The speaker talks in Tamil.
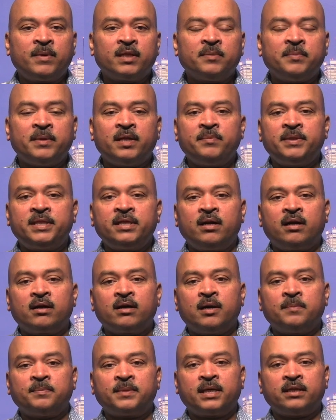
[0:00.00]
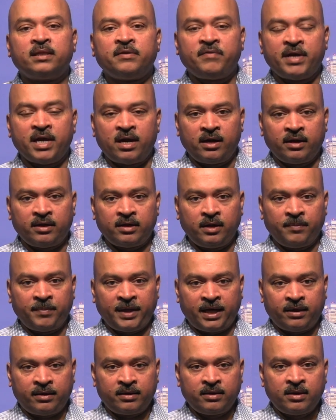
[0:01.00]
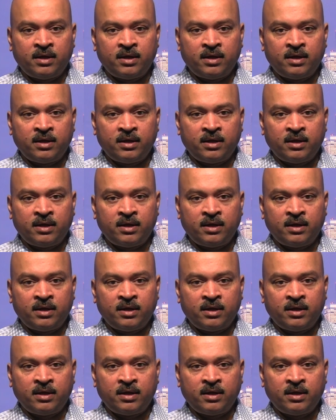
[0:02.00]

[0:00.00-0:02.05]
மாதம் இருபத்தி நான்காம் தேதி வியாழக்கிழமை